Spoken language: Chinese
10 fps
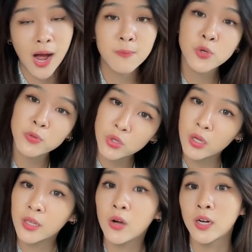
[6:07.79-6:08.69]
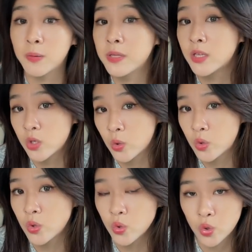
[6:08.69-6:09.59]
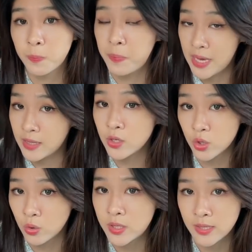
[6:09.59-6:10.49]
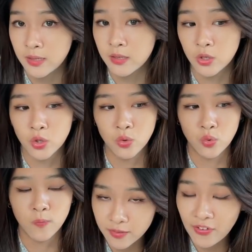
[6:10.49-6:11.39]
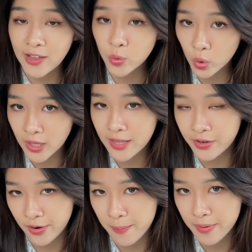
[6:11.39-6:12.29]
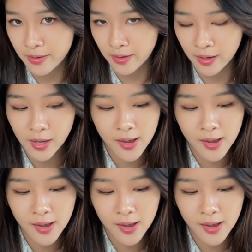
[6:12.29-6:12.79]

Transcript: 他们就必须要到隔壁的州去别的州进行这个手术。反堕胎的人们呢，